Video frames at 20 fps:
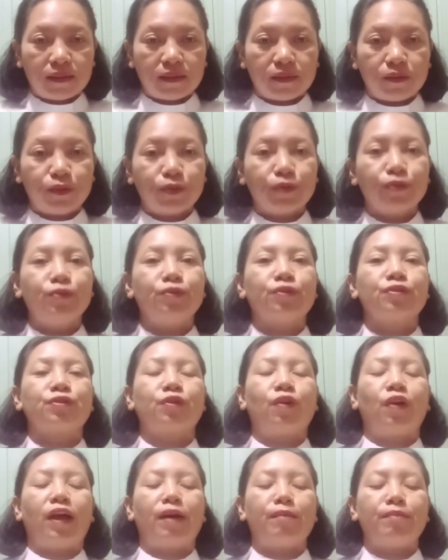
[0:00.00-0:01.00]
guru-guru
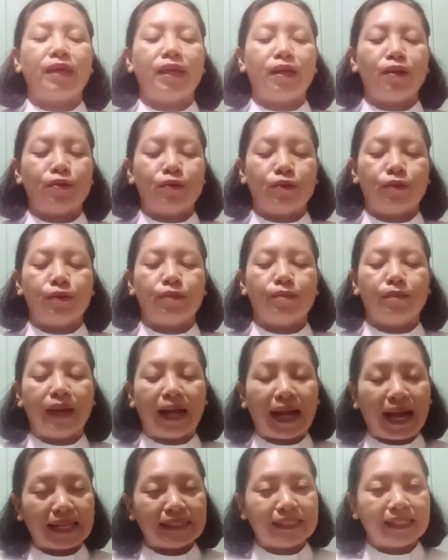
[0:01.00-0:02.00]
sekolah minggu,
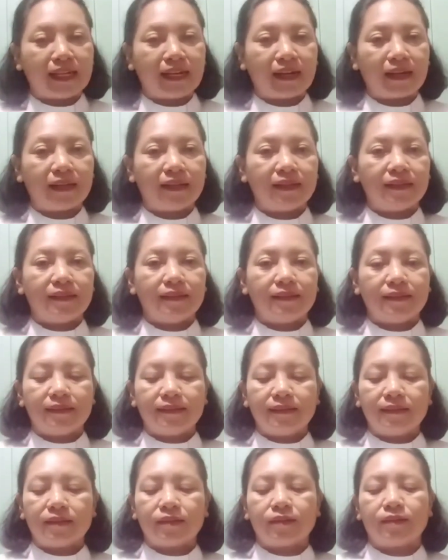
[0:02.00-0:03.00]
mengajar
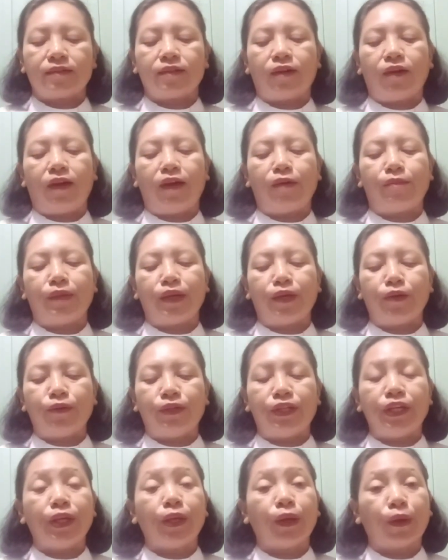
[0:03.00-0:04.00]
sekolah minggu
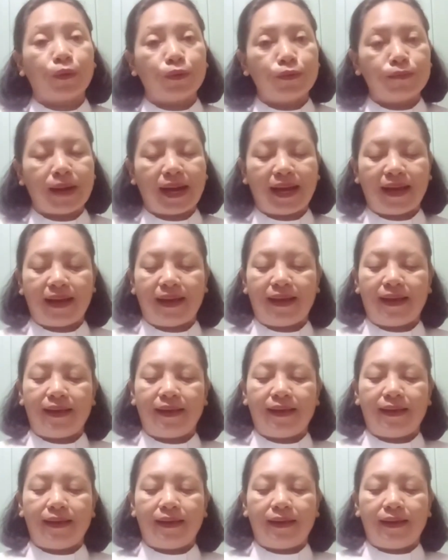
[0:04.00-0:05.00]
di rumah.
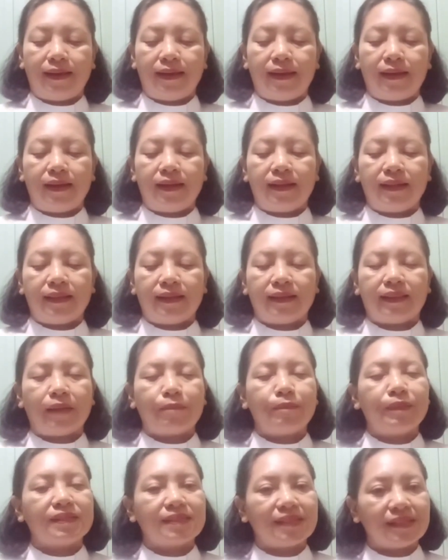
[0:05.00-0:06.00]

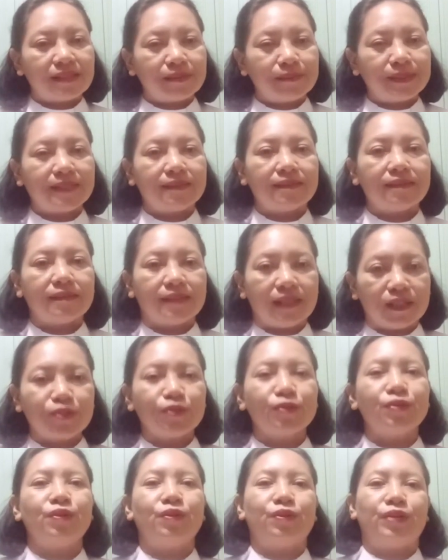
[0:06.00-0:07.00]
Tetapi
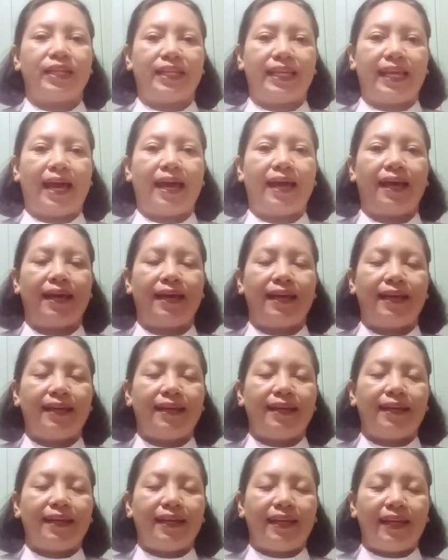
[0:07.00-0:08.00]
sesungguhnya
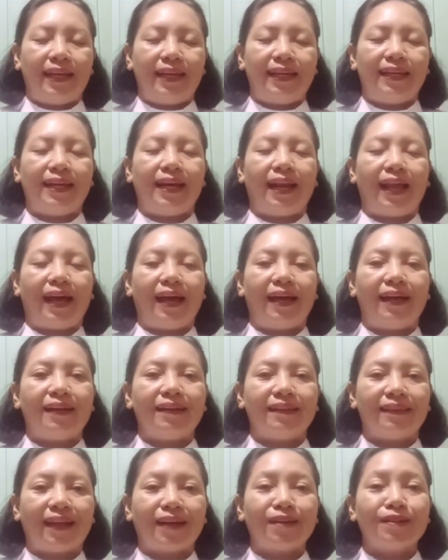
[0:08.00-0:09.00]
inilah
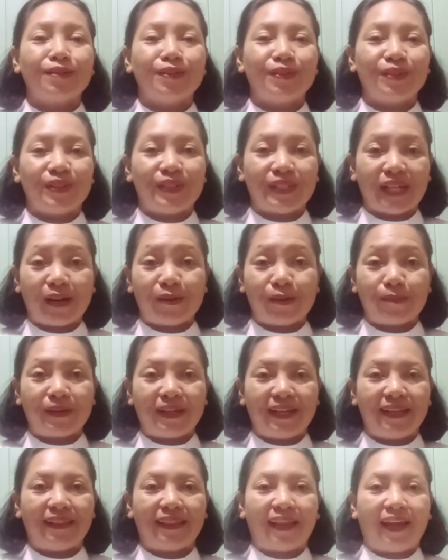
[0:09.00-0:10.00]
tanggung jawab
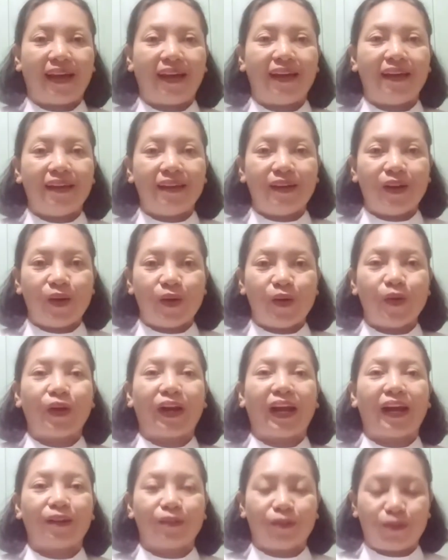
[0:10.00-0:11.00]
kita
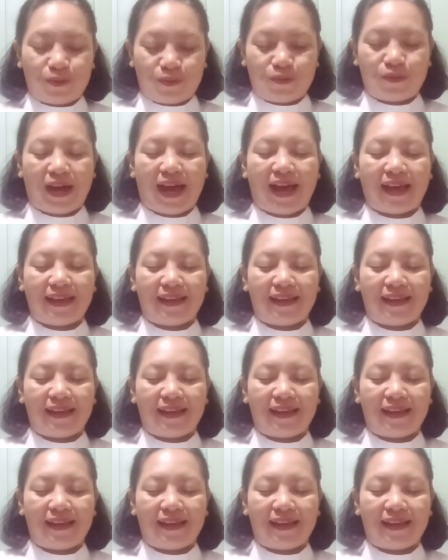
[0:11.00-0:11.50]
orang tua.